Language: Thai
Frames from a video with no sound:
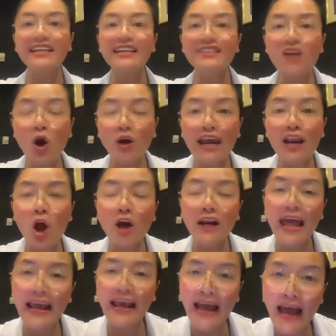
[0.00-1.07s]
อันที่2แกหลอก
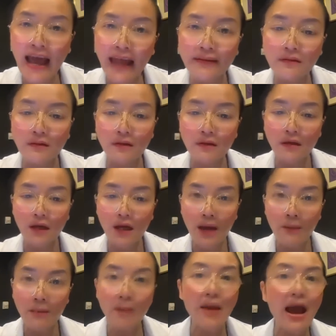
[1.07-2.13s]
แรงงาน
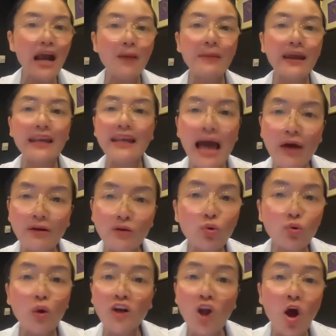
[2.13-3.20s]
พม่าเขมรลาวนี่
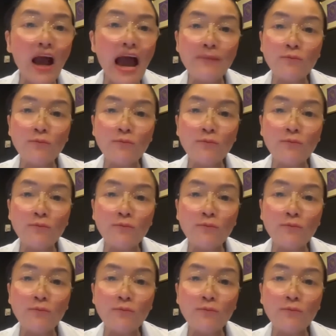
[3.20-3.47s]
ทุกคนร้